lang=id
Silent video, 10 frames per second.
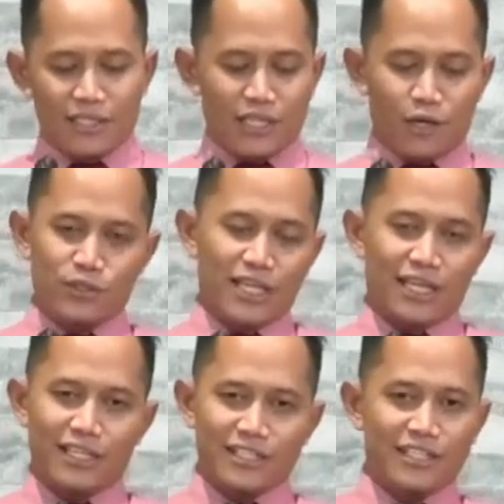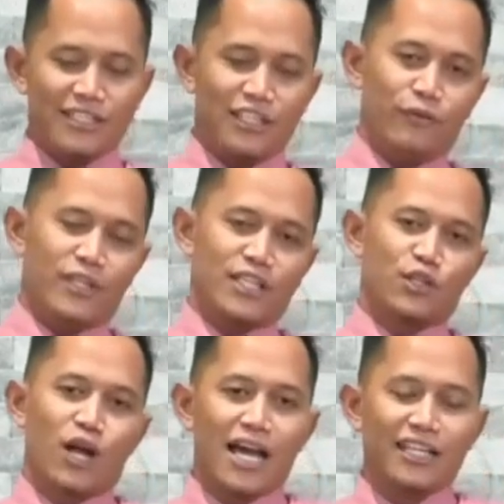seharusnya ada sensitivitas
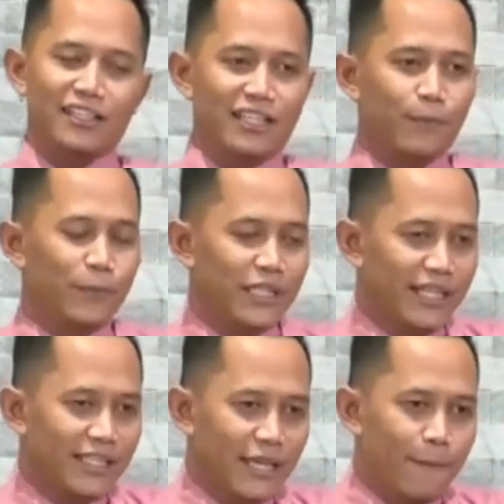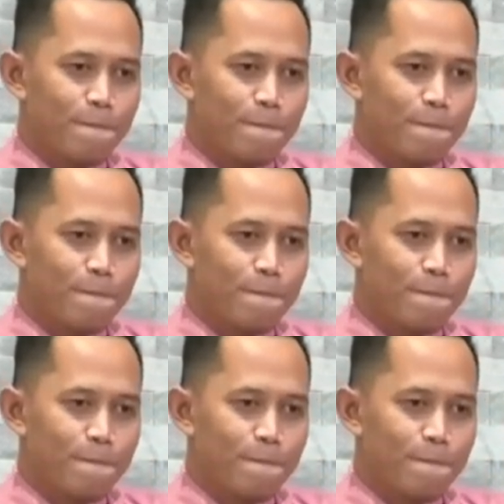rohani di dalam dirinya.